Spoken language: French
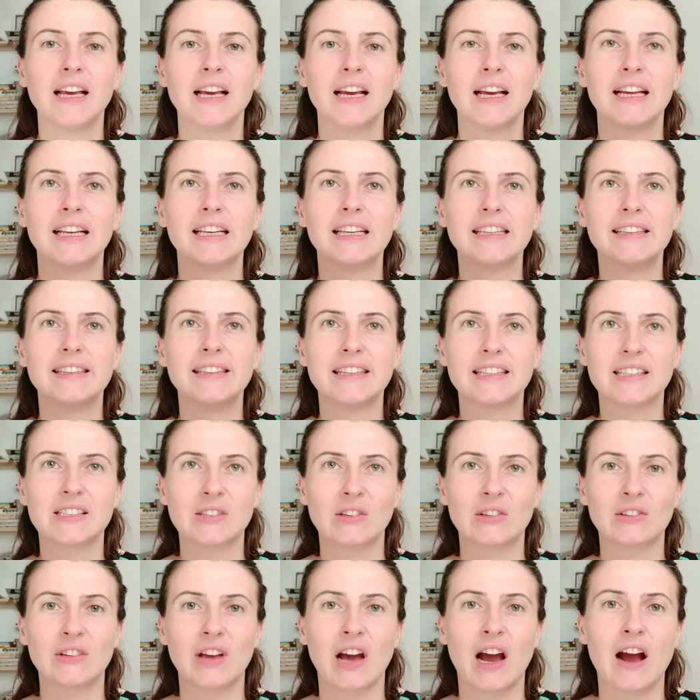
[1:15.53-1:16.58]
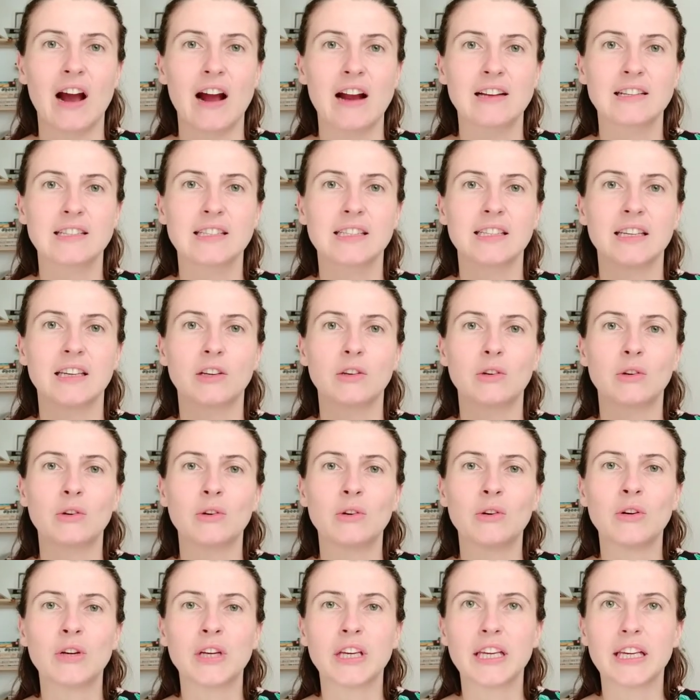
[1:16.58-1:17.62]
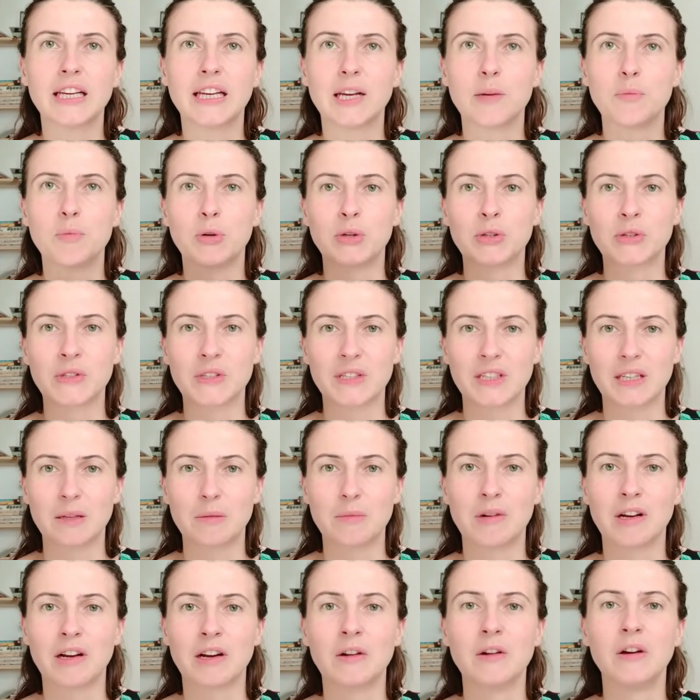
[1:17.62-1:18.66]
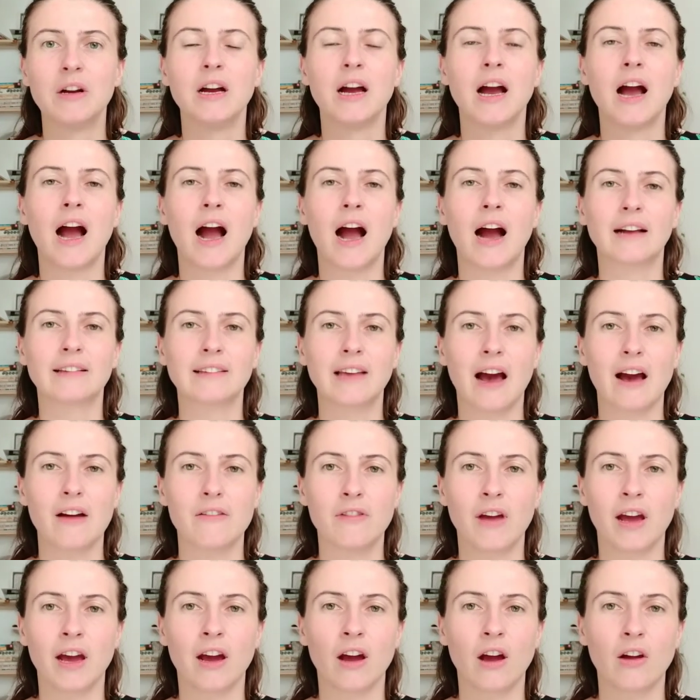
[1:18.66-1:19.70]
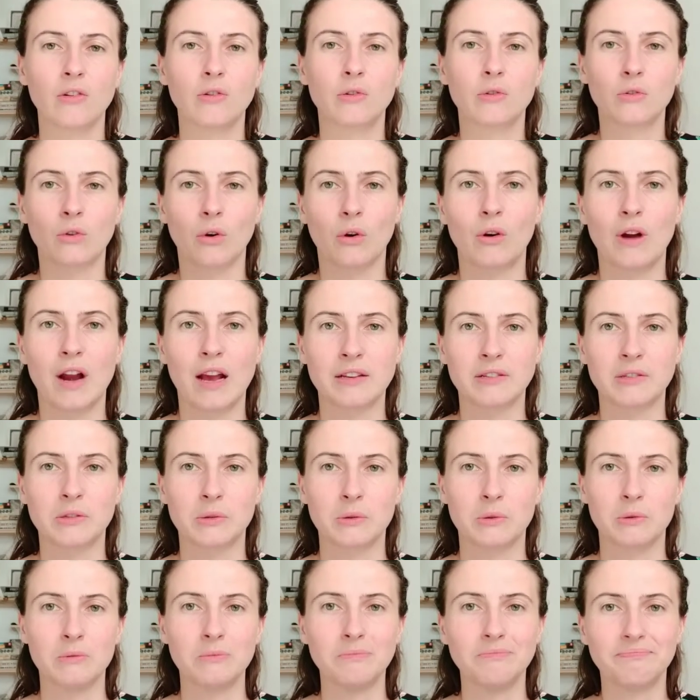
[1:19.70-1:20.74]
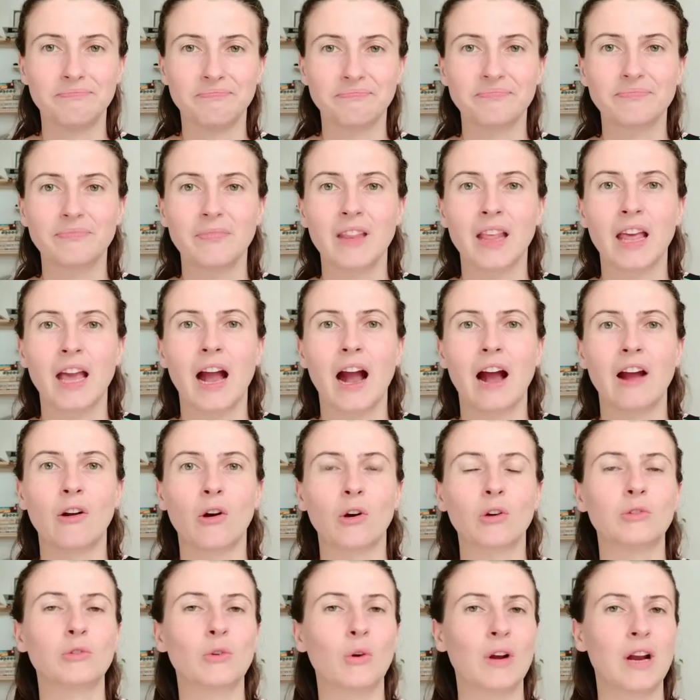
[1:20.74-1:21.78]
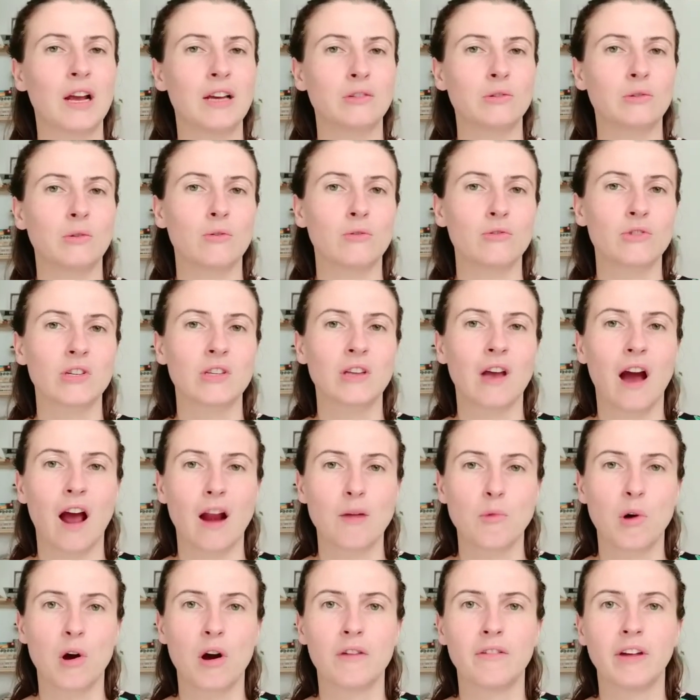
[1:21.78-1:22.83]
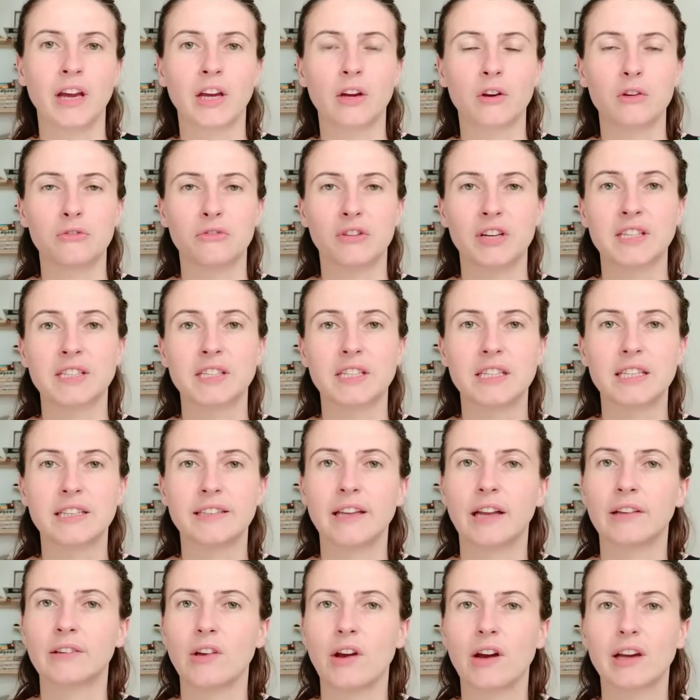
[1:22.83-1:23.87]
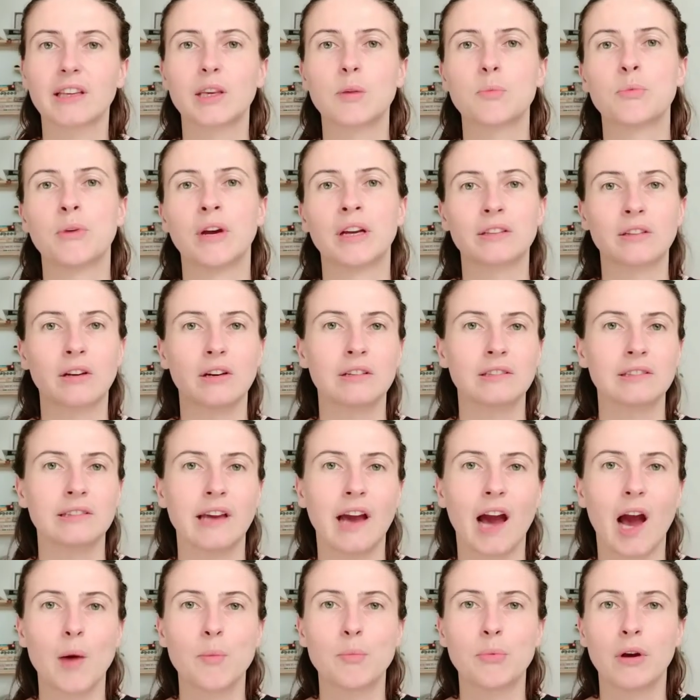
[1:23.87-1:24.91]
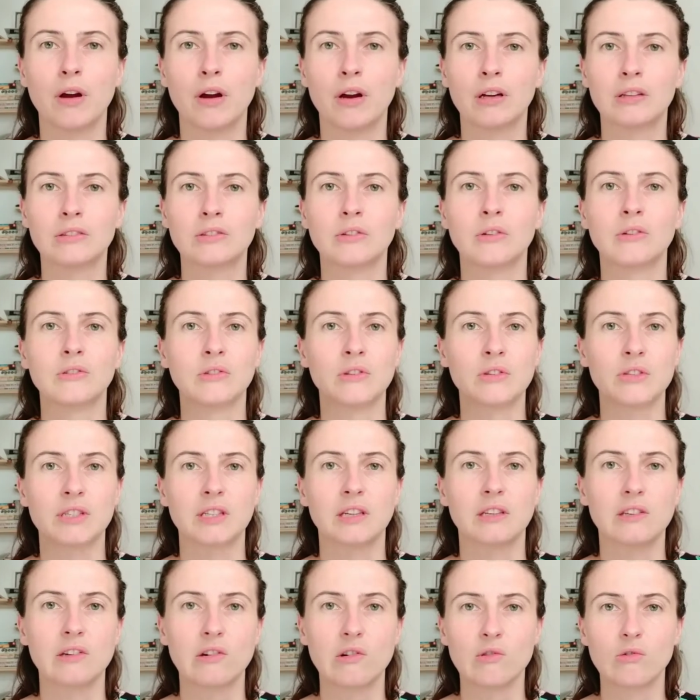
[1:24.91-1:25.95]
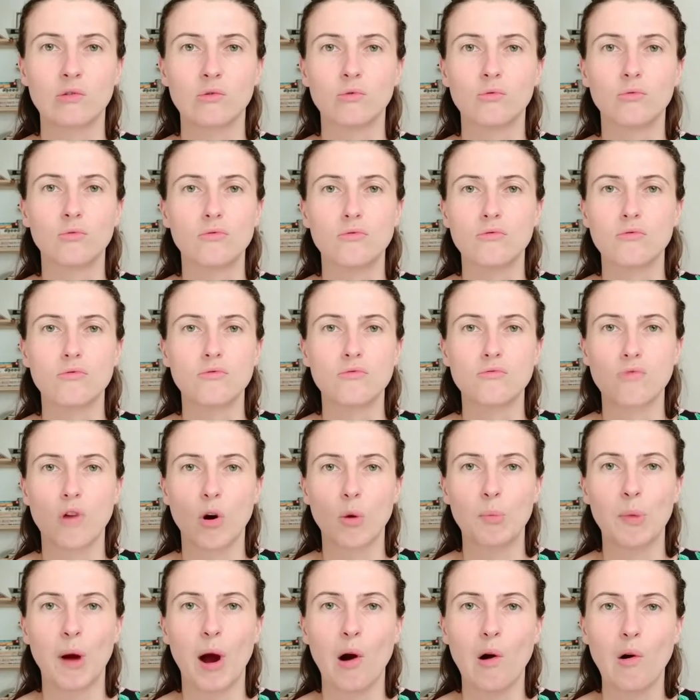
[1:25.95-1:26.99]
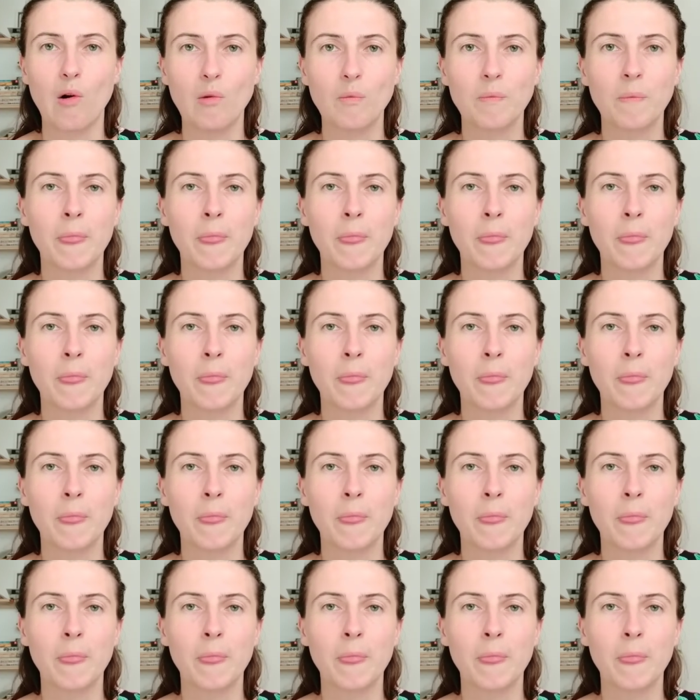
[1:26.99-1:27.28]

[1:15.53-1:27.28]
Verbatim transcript: L'idée centrale, c'est il est possible à travers une relation. Alors une relation généralement avec un facilitateur qui peut être un thérapeute, un enseignant ou, un parent.